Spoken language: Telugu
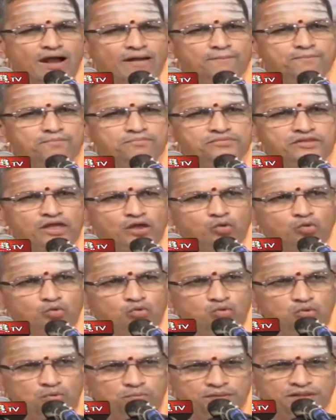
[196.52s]
అందరూ
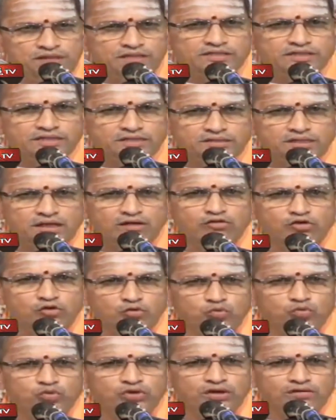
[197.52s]
ఊపిరి తీద్దాం
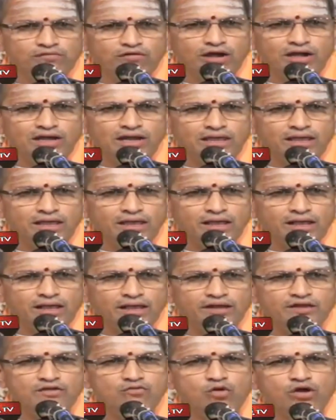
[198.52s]
అనుకున్న వాళ్లే
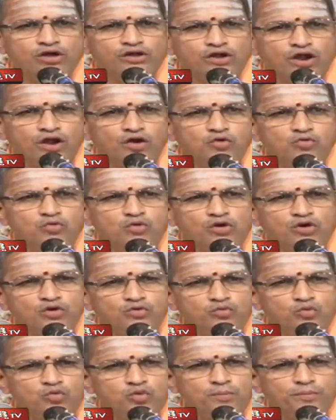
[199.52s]
కానీ ఒకనాడు
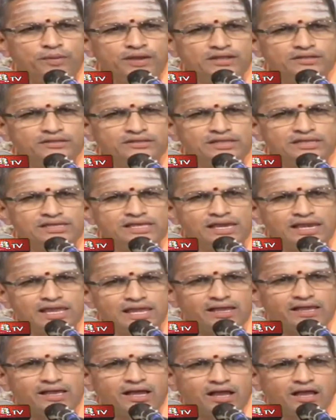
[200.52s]
ఒకడు ఊపిరి
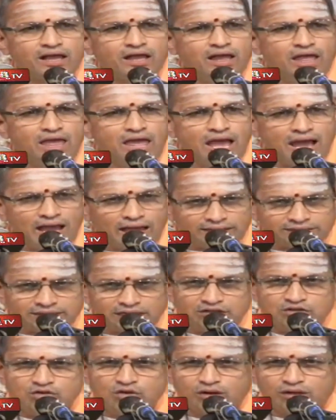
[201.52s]
తీయలేక
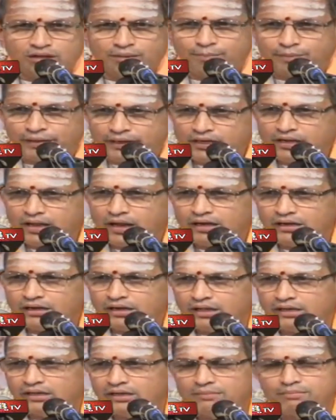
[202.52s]
అతని యొక్క
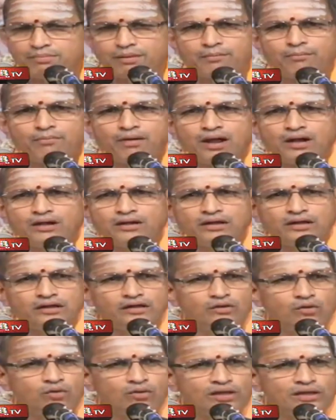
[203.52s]
పిండాండాన్ని
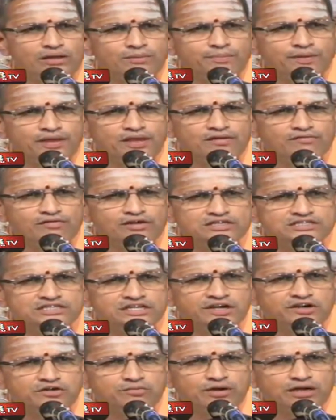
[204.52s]
బ్రహ్మాండంలో
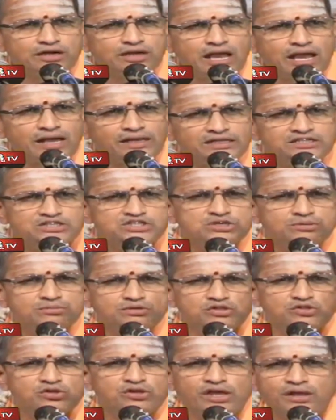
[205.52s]
కలిపేయవలసినటువంటి అగత్యం
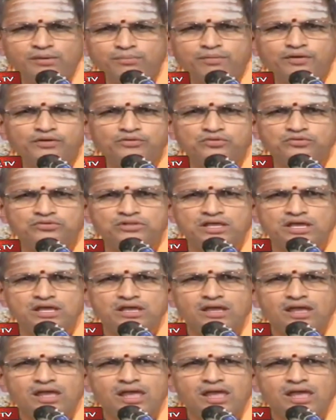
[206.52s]
ఎందుకు ఏర్పడుతుంది